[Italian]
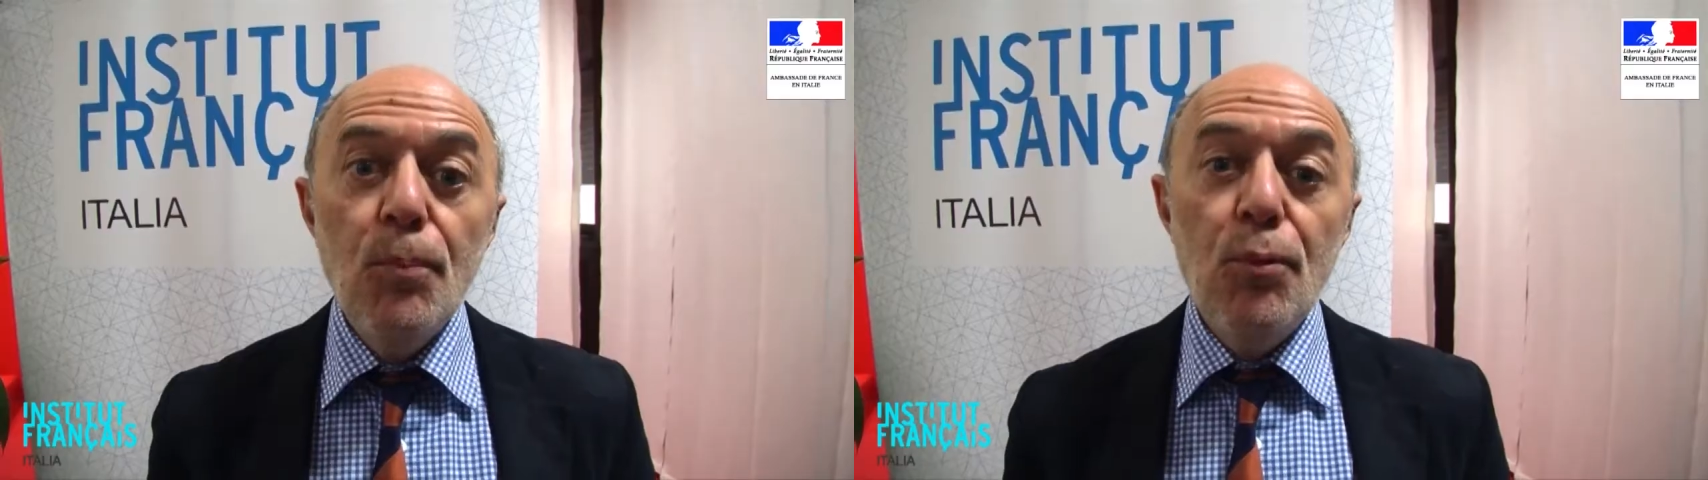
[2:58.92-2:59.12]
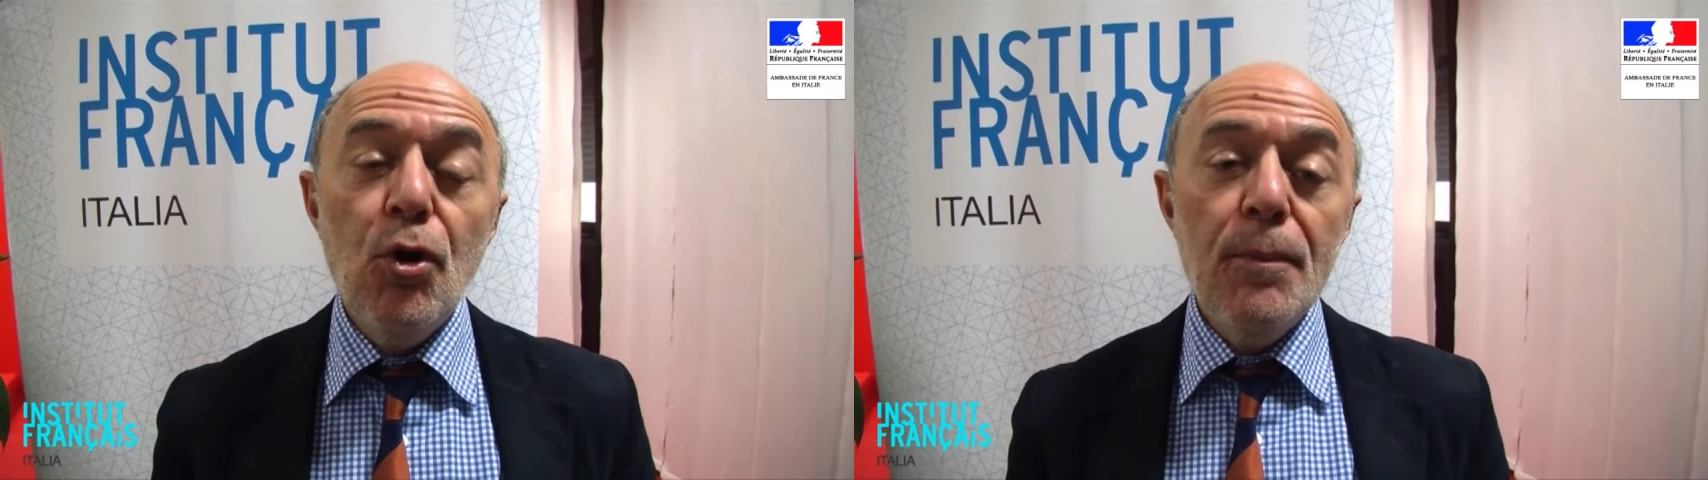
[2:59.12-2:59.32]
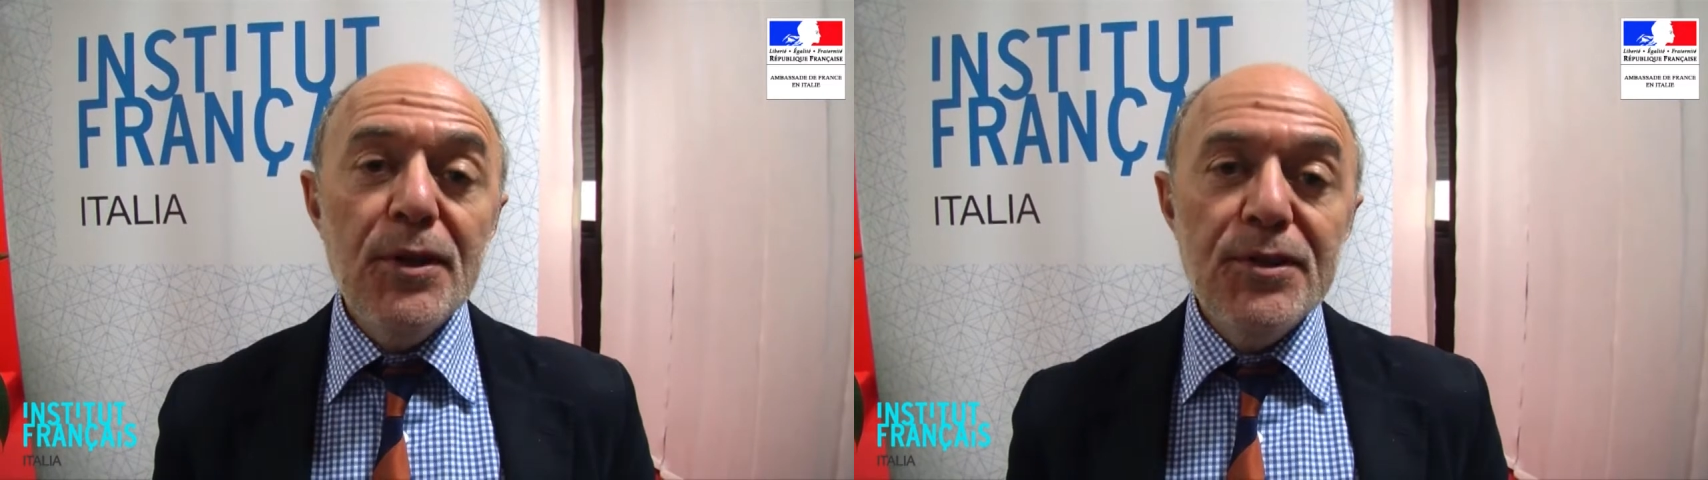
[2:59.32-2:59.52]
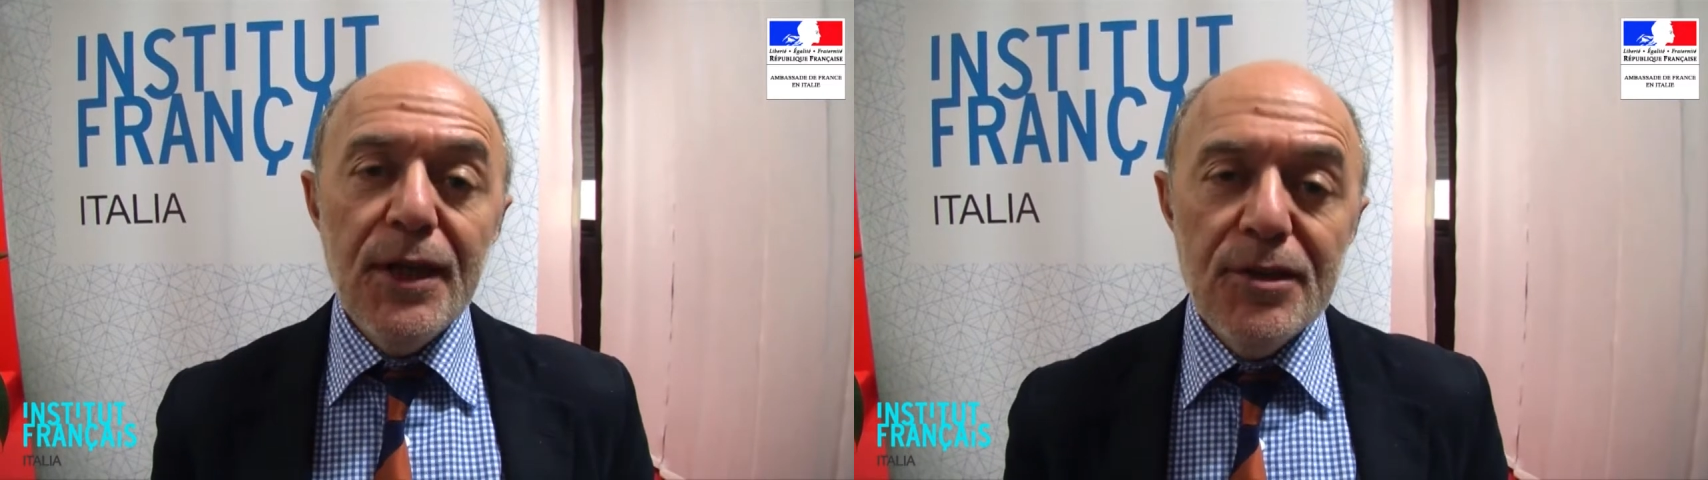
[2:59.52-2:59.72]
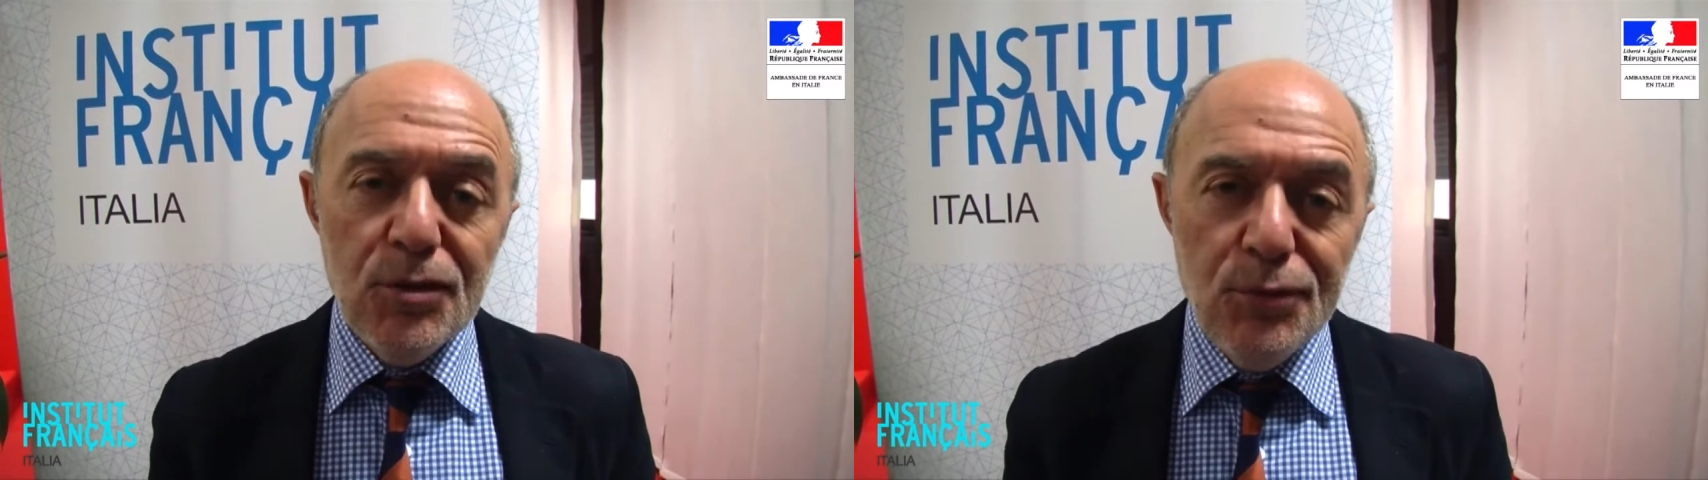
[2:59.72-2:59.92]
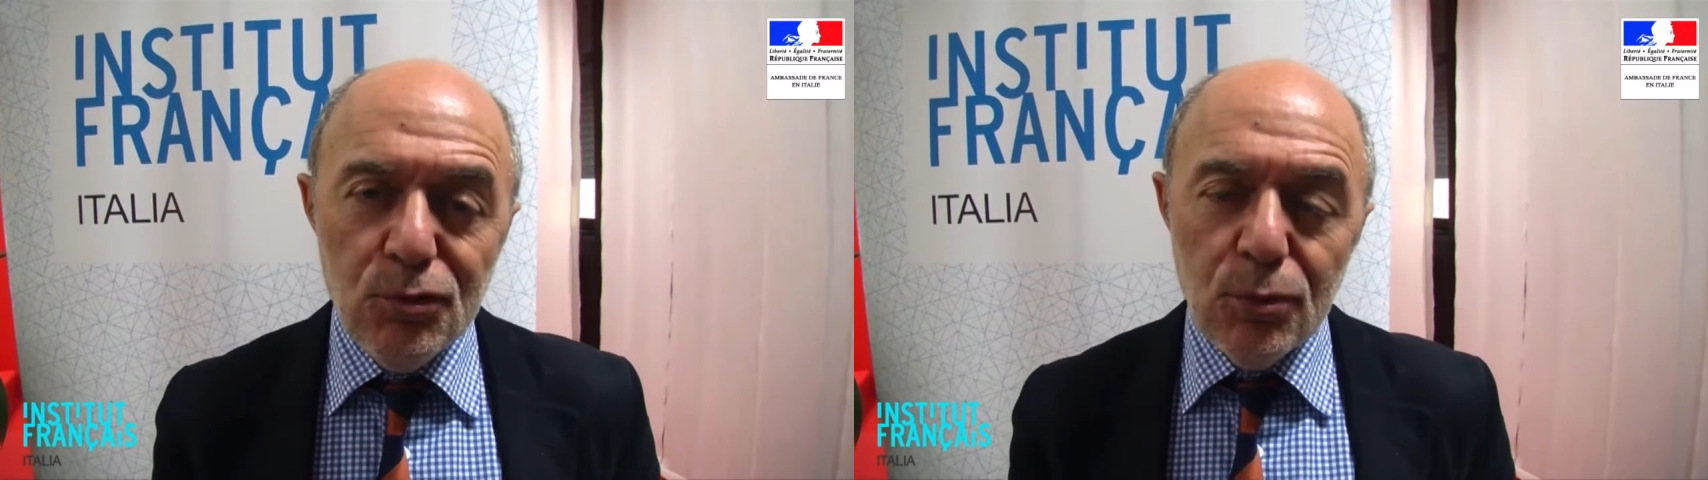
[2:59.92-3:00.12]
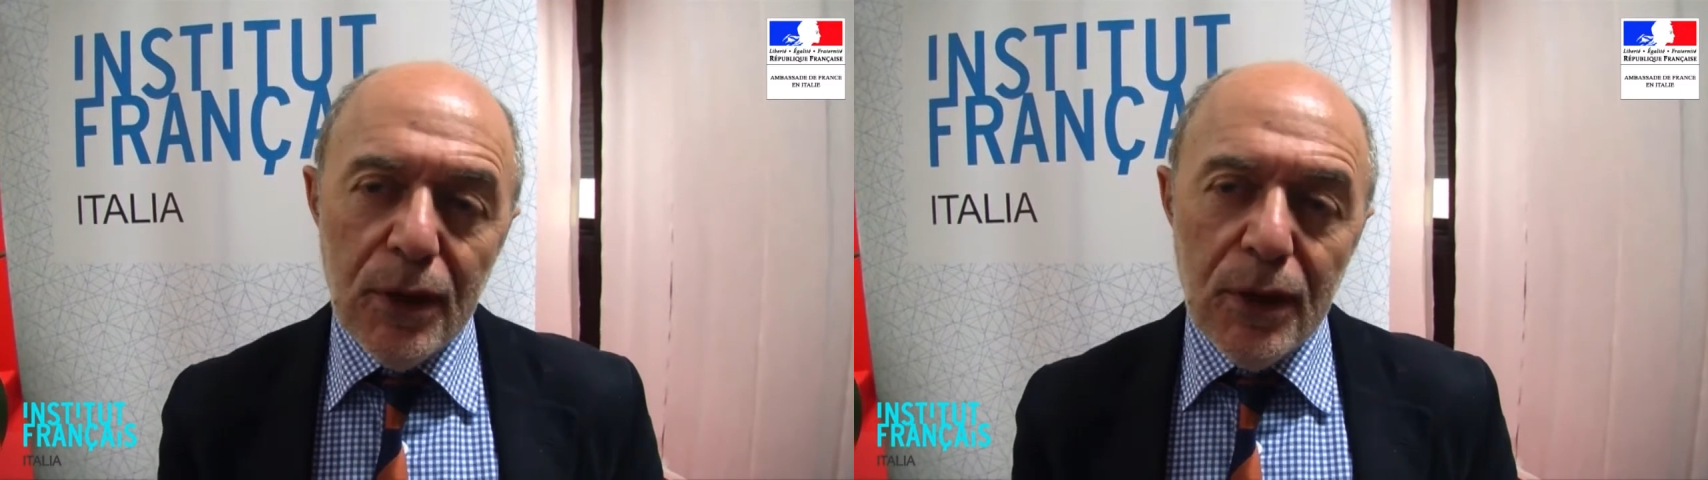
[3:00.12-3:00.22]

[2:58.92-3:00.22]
Pour augmenter la diffusion